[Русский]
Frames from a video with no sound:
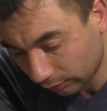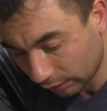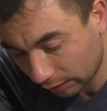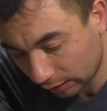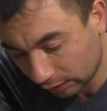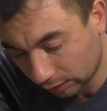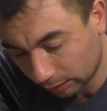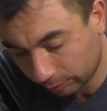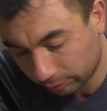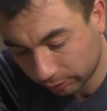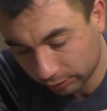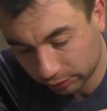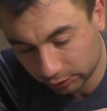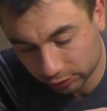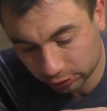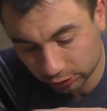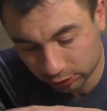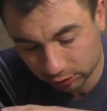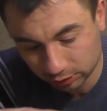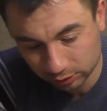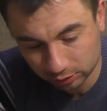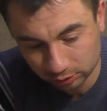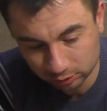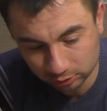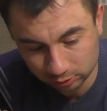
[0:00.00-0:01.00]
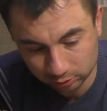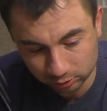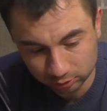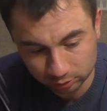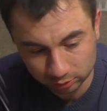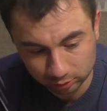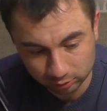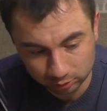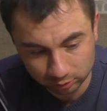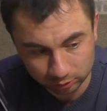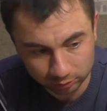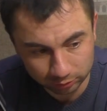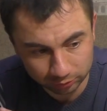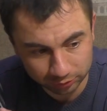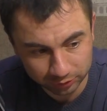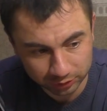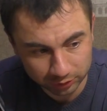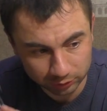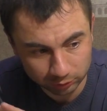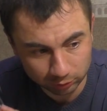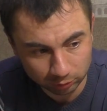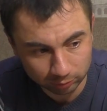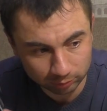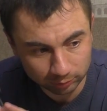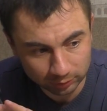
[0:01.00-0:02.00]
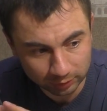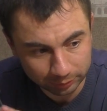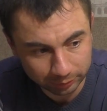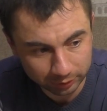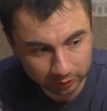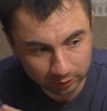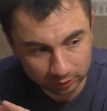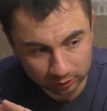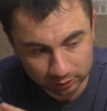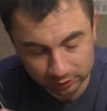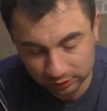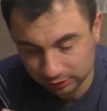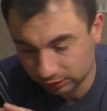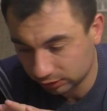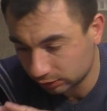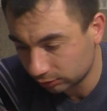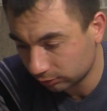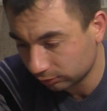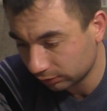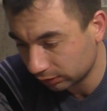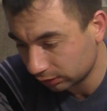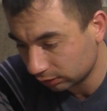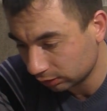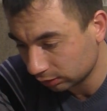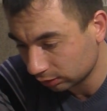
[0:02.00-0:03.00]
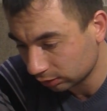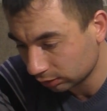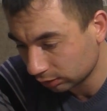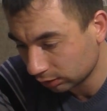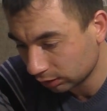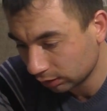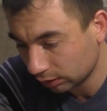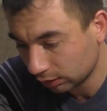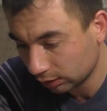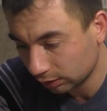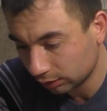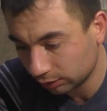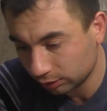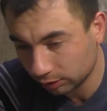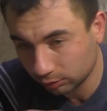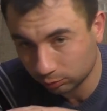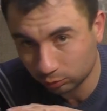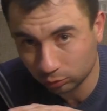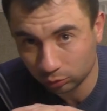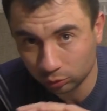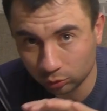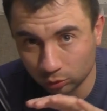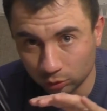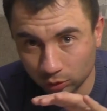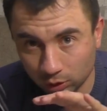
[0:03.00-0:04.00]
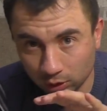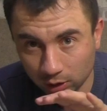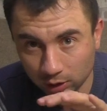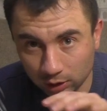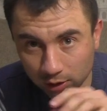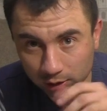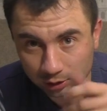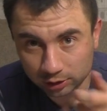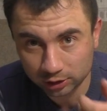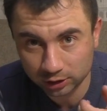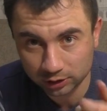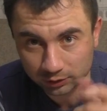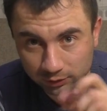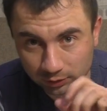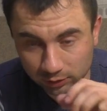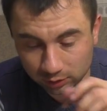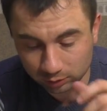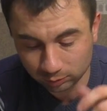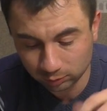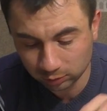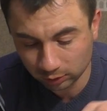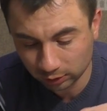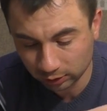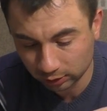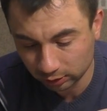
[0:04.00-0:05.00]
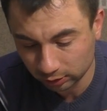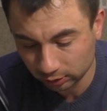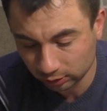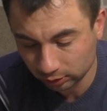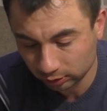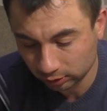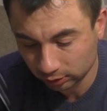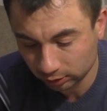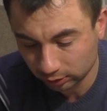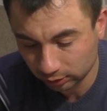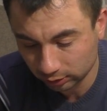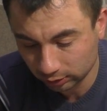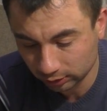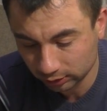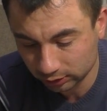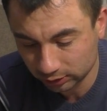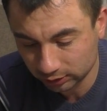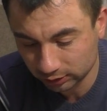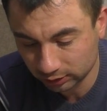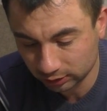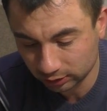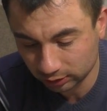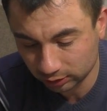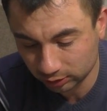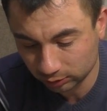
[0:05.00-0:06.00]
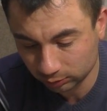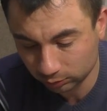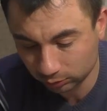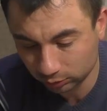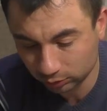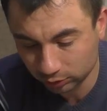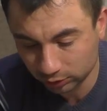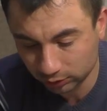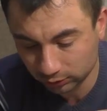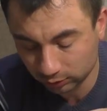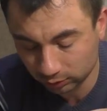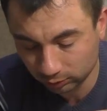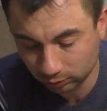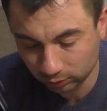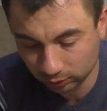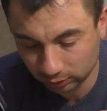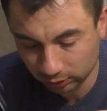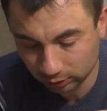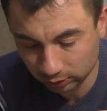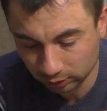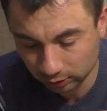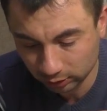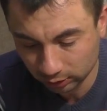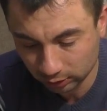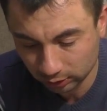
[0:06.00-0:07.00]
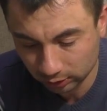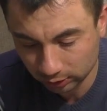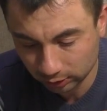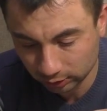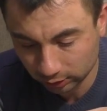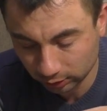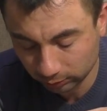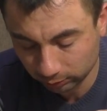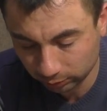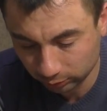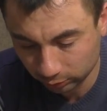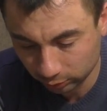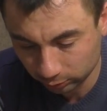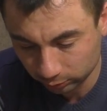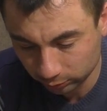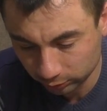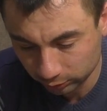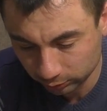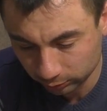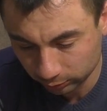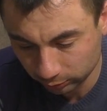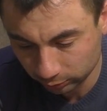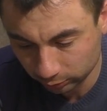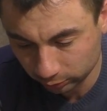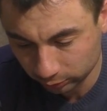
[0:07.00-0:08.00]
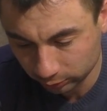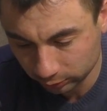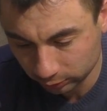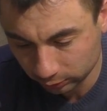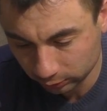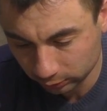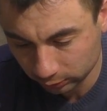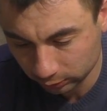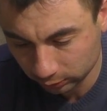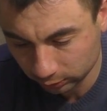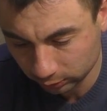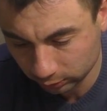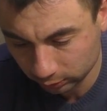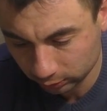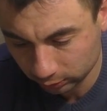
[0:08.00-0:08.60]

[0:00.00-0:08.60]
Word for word: На протяжении э, всего момента застывания я буду шевелить болты. Иначе, если я не буду шевелить болты, я потом не смогу снять.